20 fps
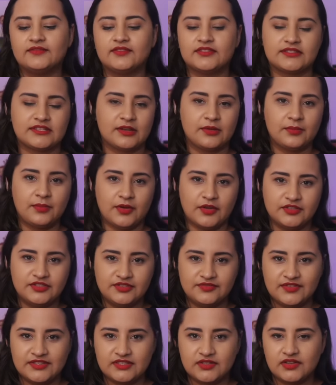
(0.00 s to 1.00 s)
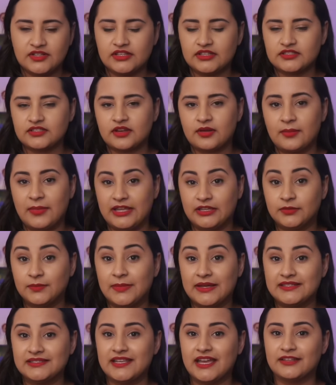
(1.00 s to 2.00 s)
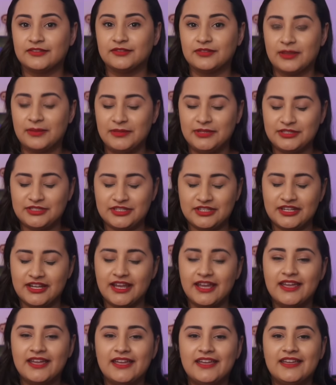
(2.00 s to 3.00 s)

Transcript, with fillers: Você não pode fazer um relacionamento baseado na mentira.